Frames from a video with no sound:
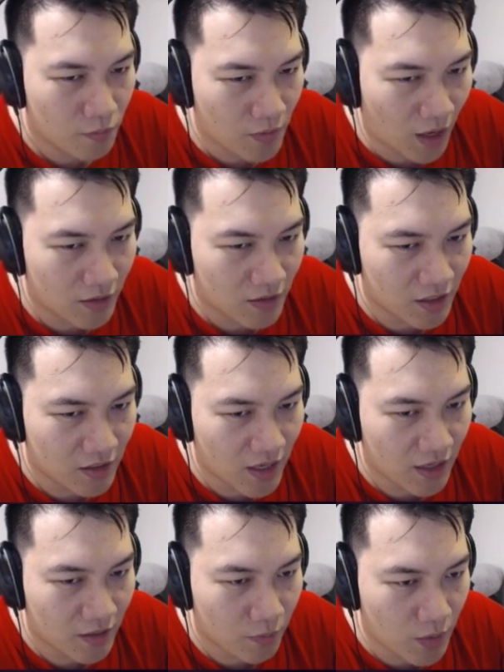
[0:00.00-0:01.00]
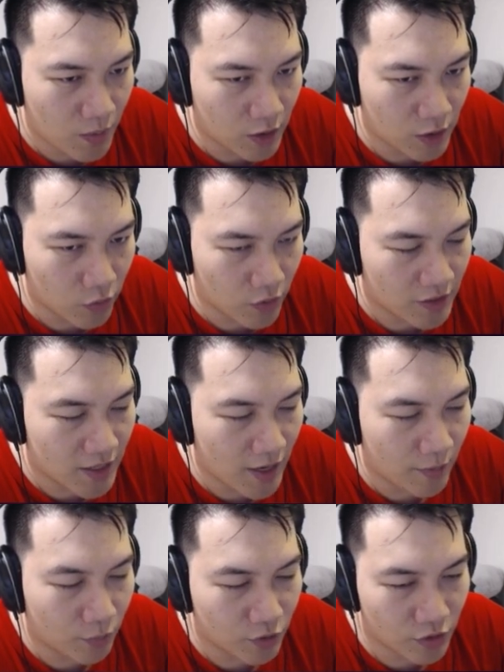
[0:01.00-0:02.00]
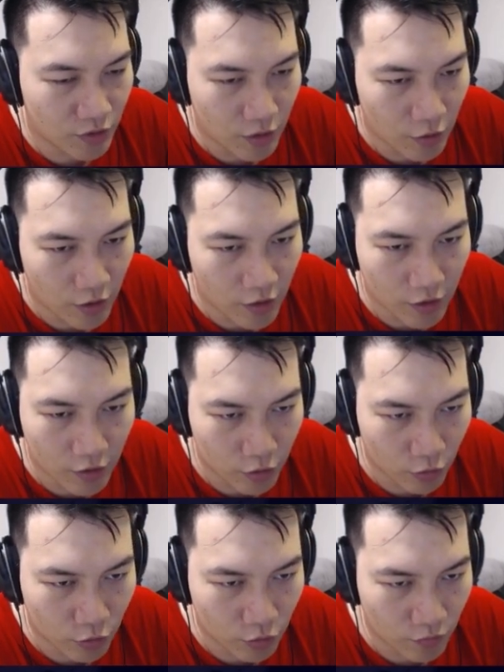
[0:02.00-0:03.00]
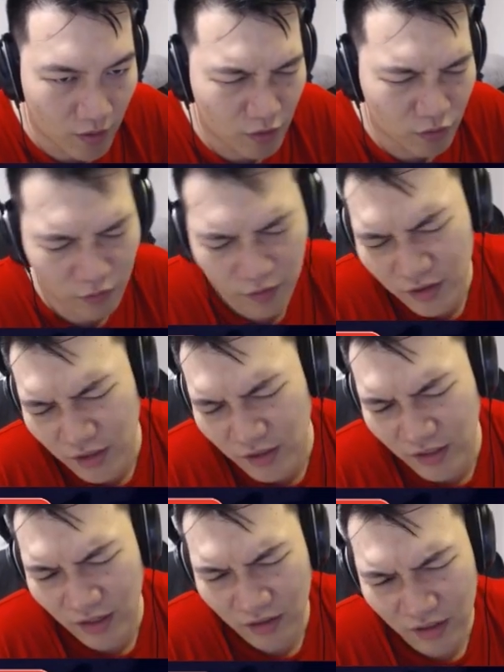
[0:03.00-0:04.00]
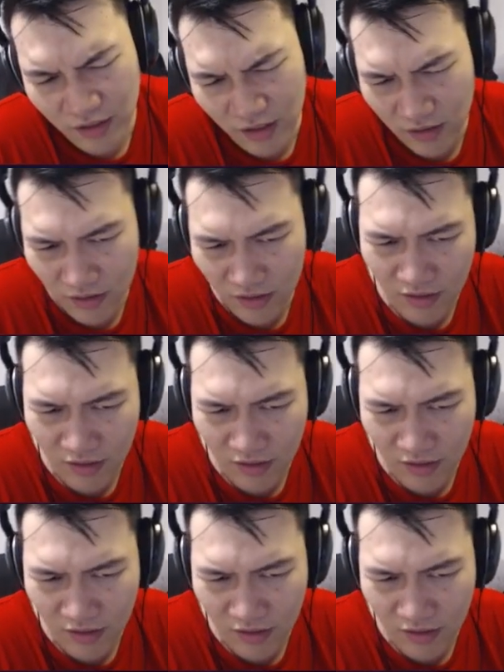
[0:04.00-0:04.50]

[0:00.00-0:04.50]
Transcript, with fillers: 它现在秘密只会在不是你的回合的时候触发，除非是一些